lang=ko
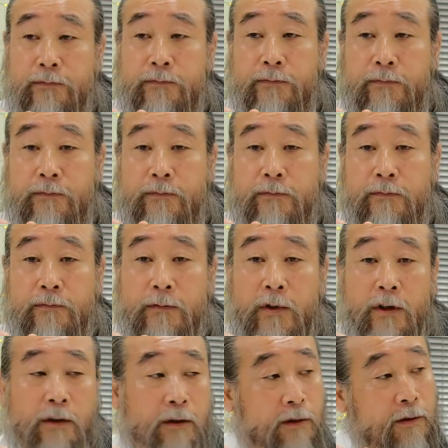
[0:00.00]

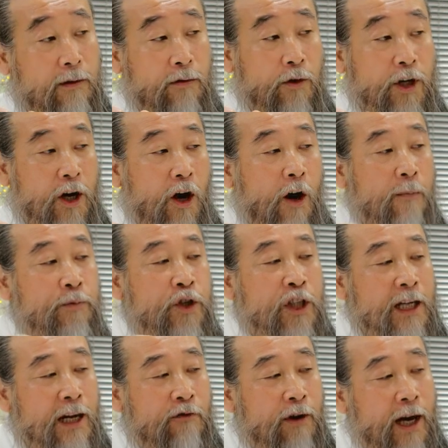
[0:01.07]
응.
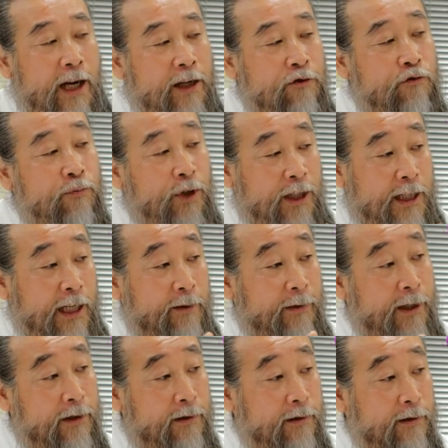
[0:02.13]
엄청난 과학이 숨어 있다 이
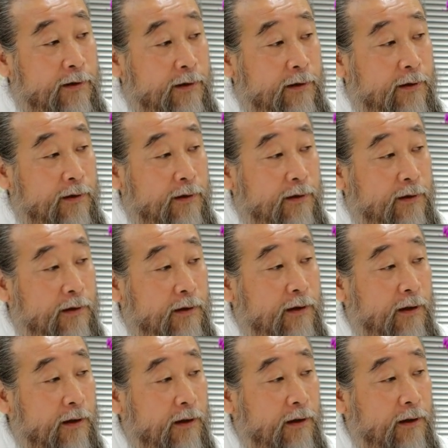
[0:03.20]
말이죠.
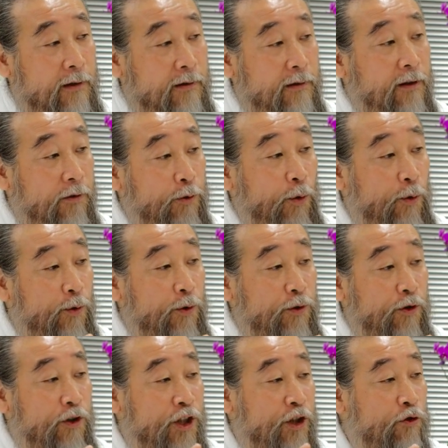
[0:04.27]
응. 이런
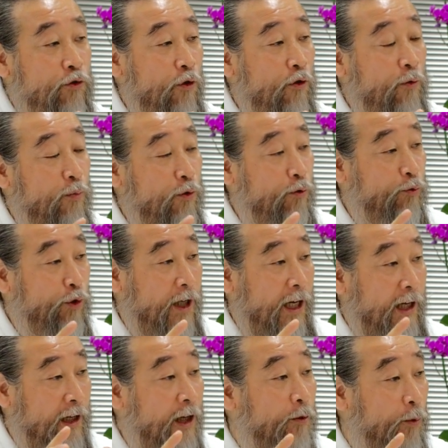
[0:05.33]
것들 기초 공부를 우리가
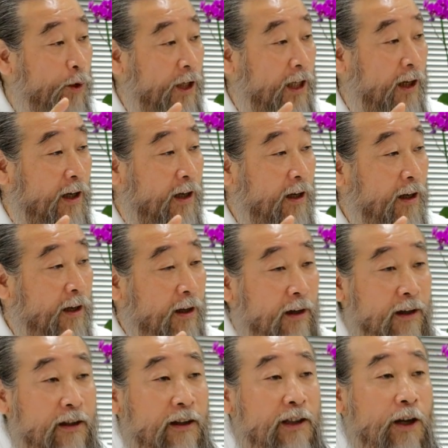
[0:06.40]
안 해놓으니까
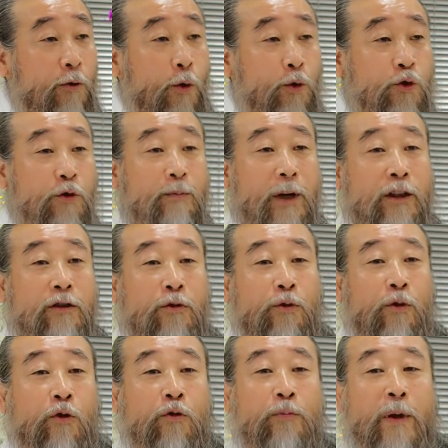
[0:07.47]
그냥 옷을 만들고
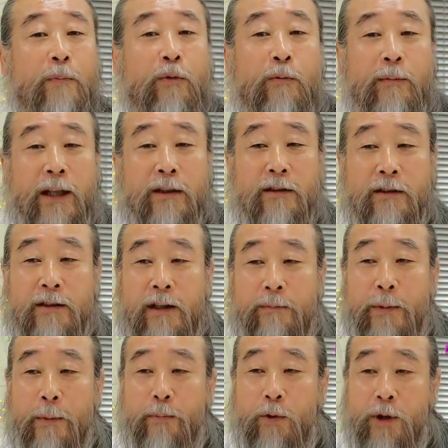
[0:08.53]
오몇벌 만들었다
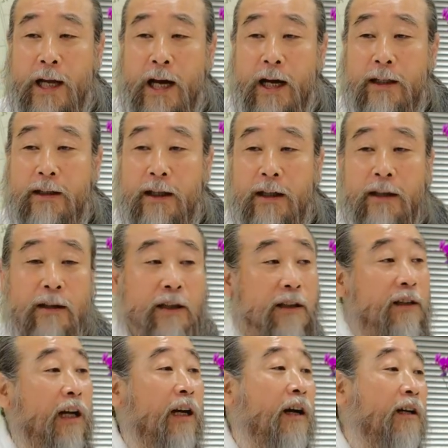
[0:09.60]
몇벌 나갔다 이렇게
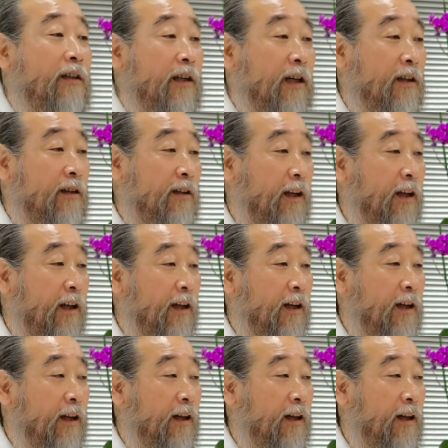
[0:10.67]
생각을 하는데